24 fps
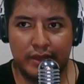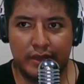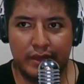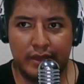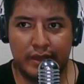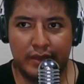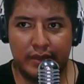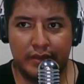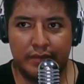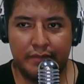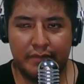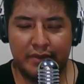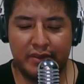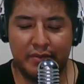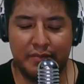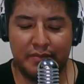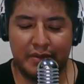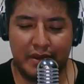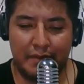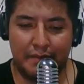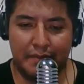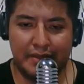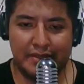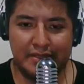Eh, bueno,
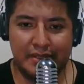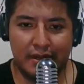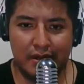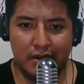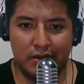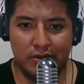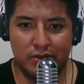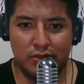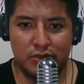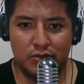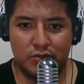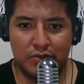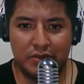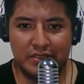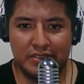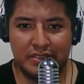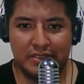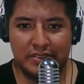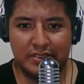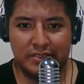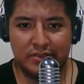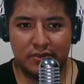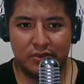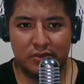para empezar, los
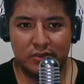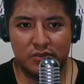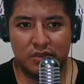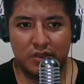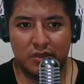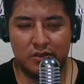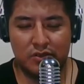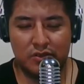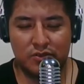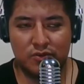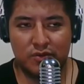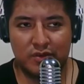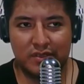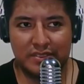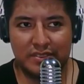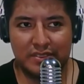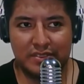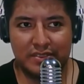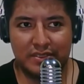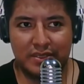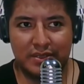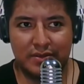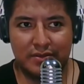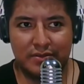jueces, dos de los
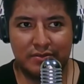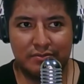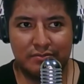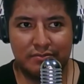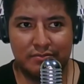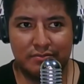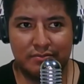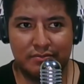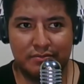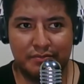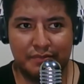jueces dieron,